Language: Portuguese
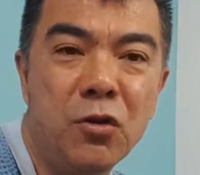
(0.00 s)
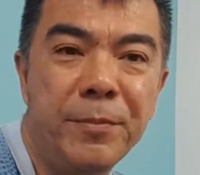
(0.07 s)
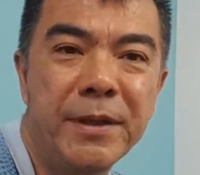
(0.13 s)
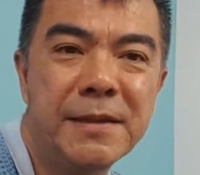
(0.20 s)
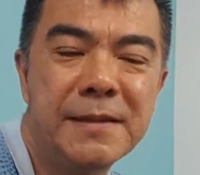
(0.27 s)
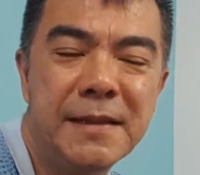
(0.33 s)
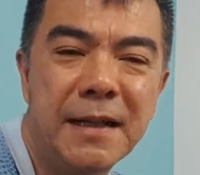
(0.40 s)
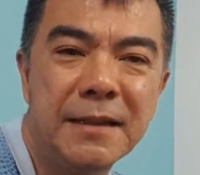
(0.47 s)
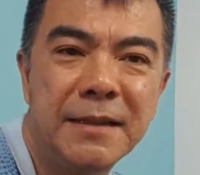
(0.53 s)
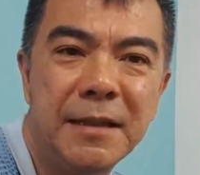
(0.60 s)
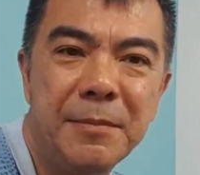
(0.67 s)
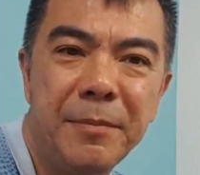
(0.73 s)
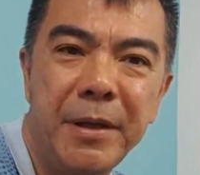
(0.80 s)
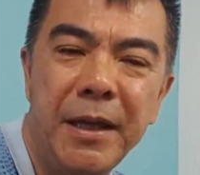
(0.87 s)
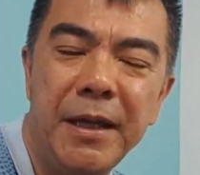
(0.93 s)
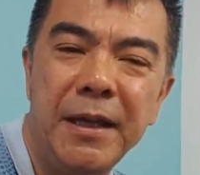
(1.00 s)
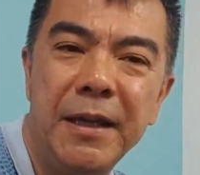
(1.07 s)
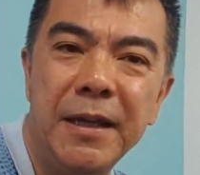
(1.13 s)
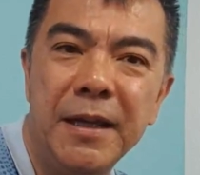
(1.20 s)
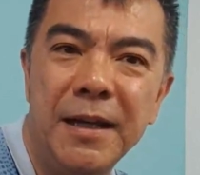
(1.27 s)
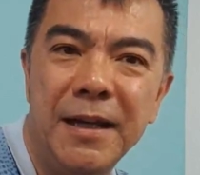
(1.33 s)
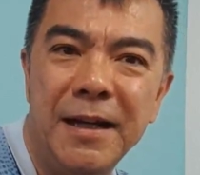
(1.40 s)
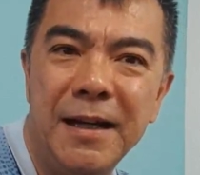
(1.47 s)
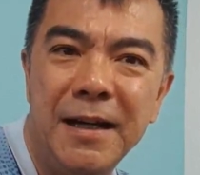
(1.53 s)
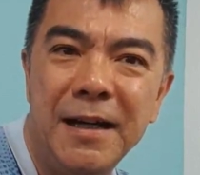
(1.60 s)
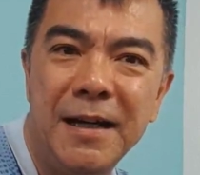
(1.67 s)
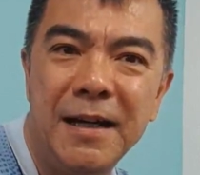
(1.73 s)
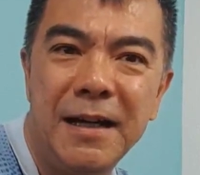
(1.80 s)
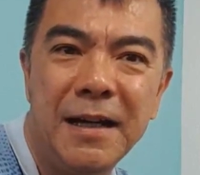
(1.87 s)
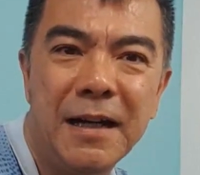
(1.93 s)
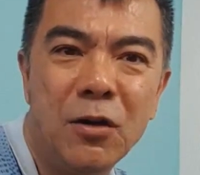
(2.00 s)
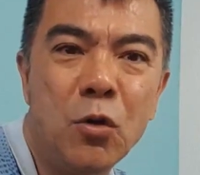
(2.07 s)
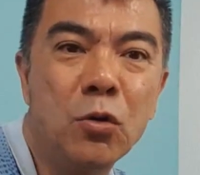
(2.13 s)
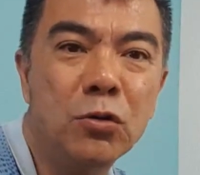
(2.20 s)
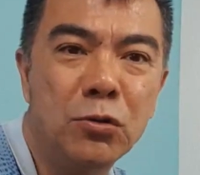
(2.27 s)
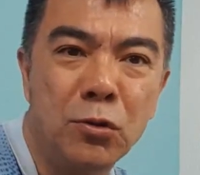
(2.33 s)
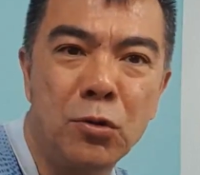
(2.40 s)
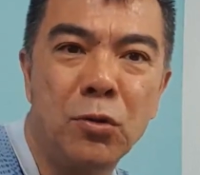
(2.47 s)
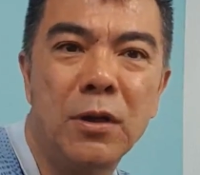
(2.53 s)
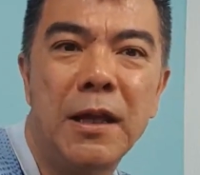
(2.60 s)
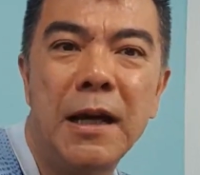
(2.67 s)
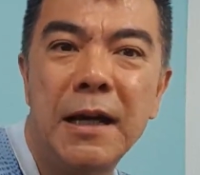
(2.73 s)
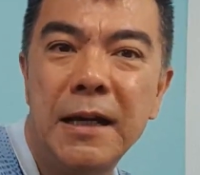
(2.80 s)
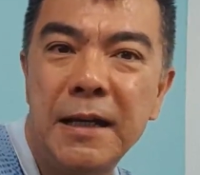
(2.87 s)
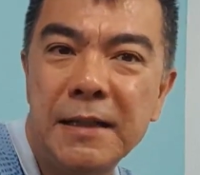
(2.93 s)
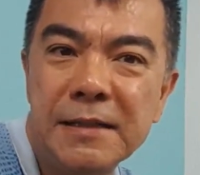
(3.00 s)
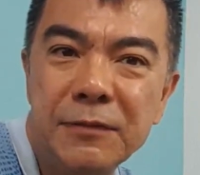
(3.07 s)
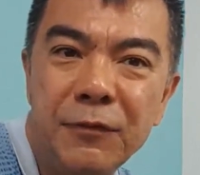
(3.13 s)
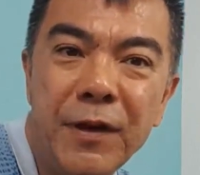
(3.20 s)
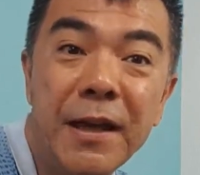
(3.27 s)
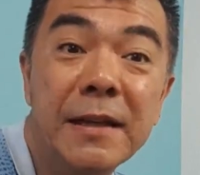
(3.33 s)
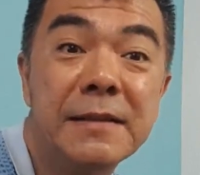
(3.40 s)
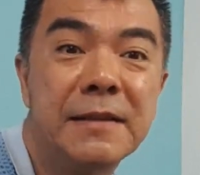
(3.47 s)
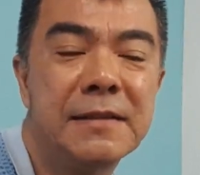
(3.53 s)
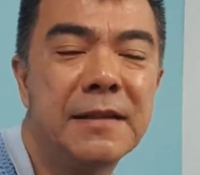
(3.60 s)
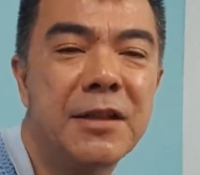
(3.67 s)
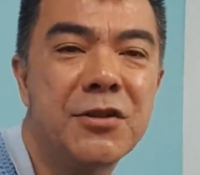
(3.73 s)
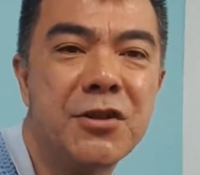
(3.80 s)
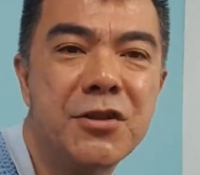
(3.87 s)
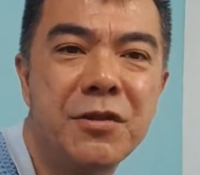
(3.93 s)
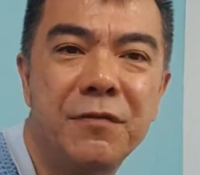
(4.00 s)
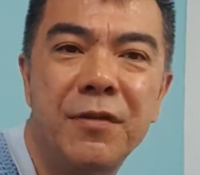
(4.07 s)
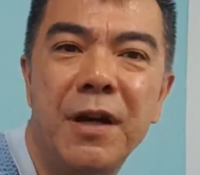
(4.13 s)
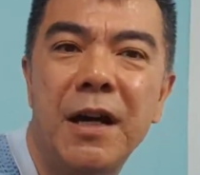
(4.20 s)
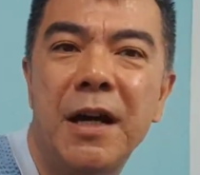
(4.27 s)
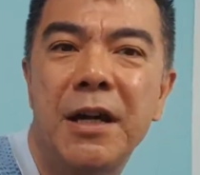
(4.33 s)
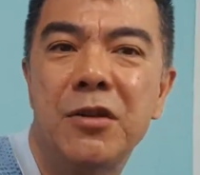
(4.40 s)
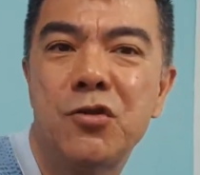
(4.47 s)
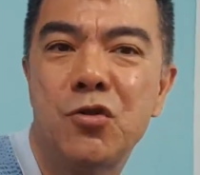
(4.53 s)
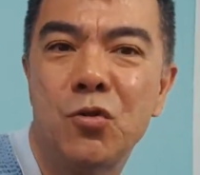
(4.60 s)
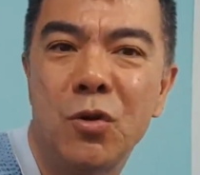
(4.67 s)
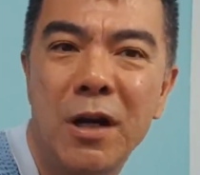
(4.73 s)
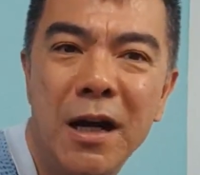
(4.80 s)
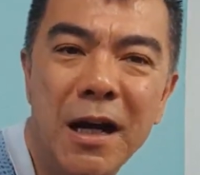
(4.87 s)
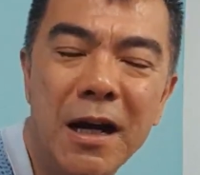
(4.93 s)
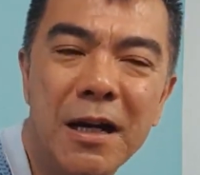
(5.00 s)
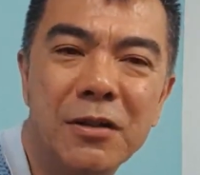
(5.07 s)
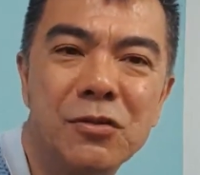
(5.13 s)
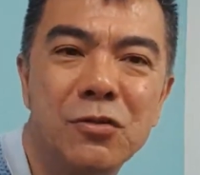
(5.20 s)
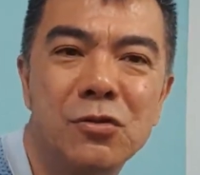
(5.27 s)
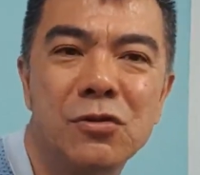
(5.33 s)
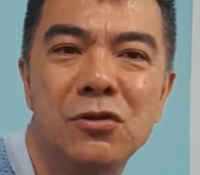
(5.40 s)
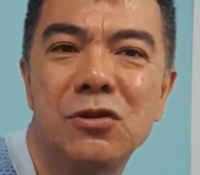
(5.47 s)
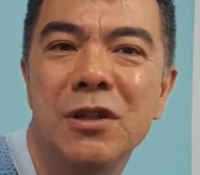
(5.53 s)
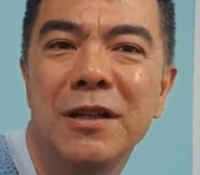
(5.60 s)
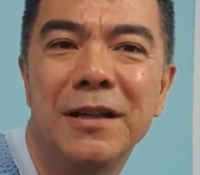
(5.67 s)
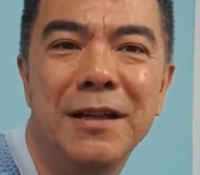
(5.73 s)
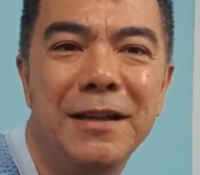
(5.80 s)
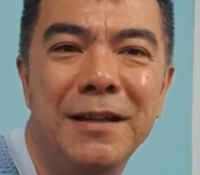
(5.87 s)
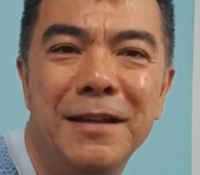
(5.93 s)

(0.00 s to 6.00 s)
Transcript: é começar também a, a controlar as festas que a gente vai, churrascos,